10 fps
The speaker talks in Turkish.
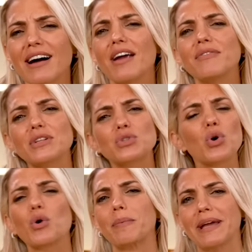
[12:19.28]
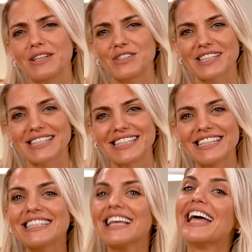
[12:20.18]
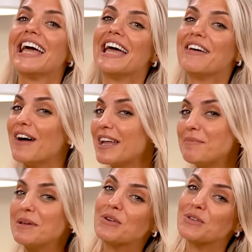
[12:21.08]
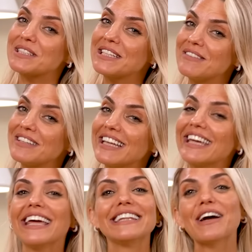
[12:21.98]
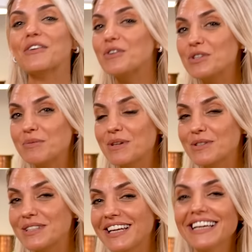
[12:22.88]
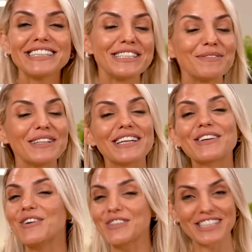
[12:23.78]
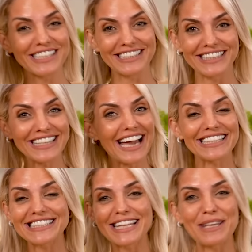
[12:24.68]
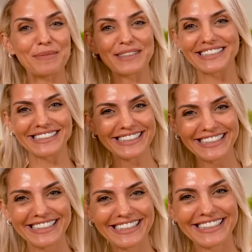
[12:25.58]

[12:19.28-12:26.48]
tarifi de çok beğeneceksiniz. Efendim Migros TV'de yeniden görüşmek üzere. Şimdilik hoşçakalın, kendinize iyi bakın.